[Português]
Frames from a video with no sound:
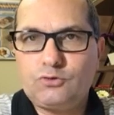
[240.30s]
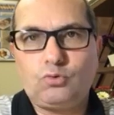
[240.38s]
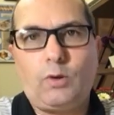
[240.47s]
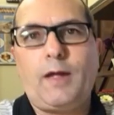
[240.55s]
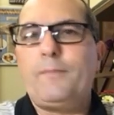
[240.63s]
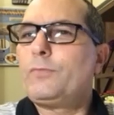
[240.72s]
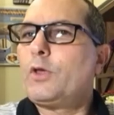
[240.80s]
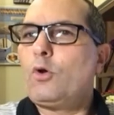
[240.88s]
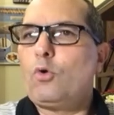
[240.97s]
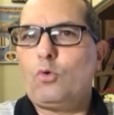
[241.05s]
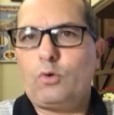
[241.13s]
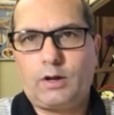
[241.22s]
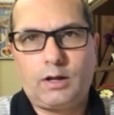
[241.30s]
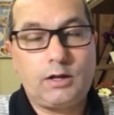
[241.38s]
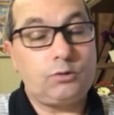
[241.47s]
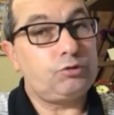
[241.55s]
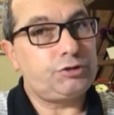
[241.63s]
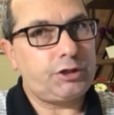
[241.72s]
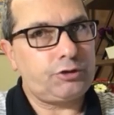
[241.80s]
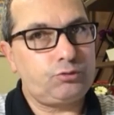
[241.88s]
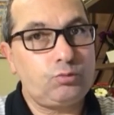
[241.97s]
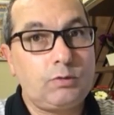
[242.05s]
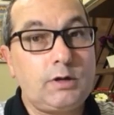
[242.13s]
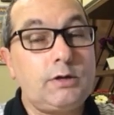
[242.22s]
isso é orando,
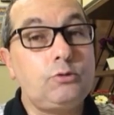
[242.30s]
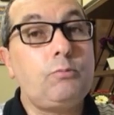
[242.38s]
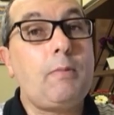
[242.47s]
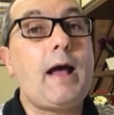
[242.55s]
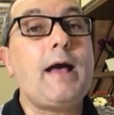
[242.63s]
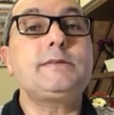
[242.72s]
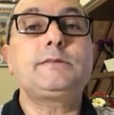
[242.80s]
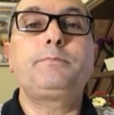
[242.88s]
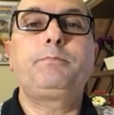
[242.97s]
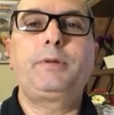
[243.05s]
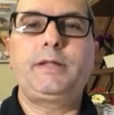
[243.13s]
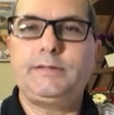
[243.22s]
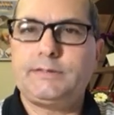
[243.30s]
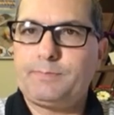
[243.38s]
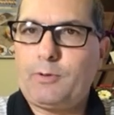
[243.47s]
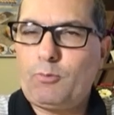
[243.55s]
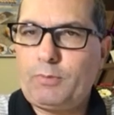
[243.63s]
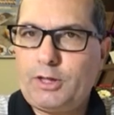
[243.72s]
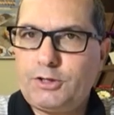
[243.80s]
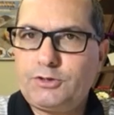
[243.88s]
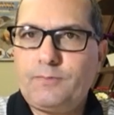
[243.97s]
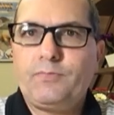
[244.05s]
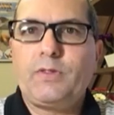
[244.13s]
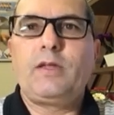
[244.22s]
jejuando, mas
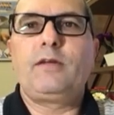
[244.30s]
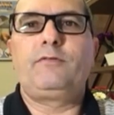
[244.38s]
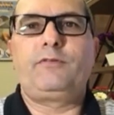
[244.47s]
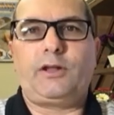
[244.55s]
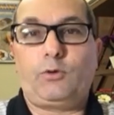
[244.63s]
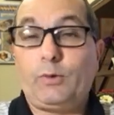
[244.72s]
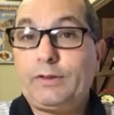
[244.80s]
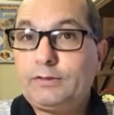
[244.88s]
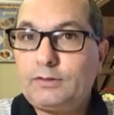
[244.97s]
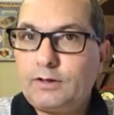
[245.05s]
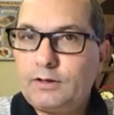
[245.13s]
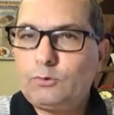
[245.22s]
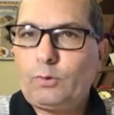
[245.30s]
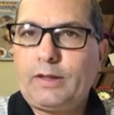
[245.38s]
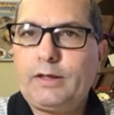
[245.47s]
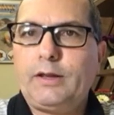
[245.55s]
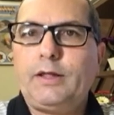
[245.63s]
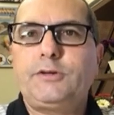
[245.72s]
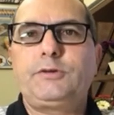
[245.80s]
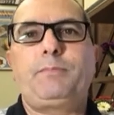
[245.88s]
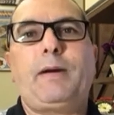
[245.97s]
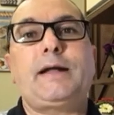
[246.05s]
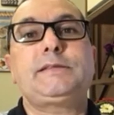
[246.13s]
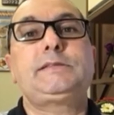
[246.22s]
principalmente frequentando a igreja
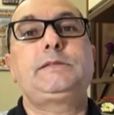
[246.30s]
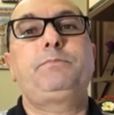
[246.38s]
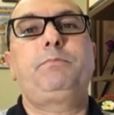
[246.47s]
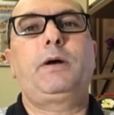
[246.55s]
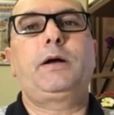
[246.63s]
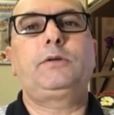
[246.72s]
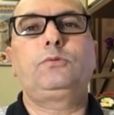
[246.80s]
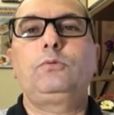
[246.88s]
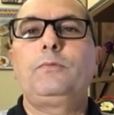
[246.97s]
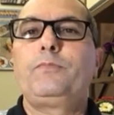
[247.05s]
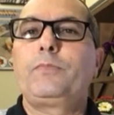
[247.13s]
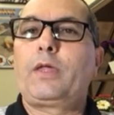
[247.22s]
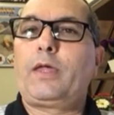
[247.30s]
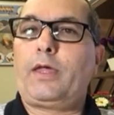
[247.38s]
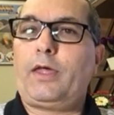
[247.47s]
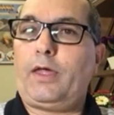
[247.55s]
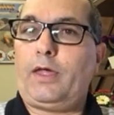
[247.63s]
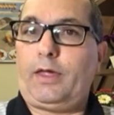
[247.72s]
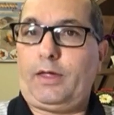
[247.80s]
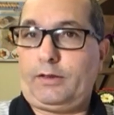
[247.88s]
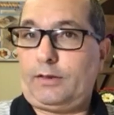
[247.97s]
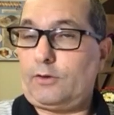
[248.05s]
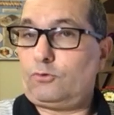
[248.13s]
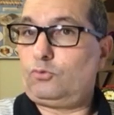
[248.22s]
e participando
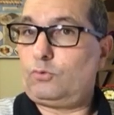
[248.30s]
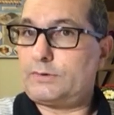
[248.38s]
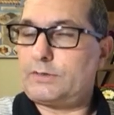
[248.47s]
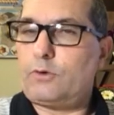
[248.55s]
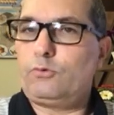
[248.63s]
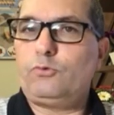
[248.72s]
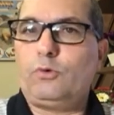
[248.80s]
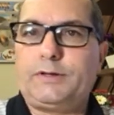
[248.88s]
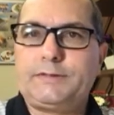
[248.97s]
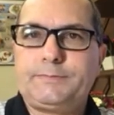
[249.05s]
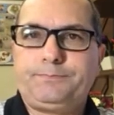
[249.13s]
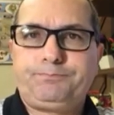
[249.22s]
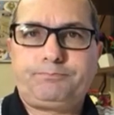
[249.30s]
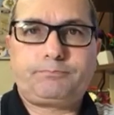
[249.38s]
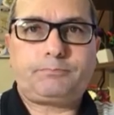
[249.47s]
é, das suas reuniões.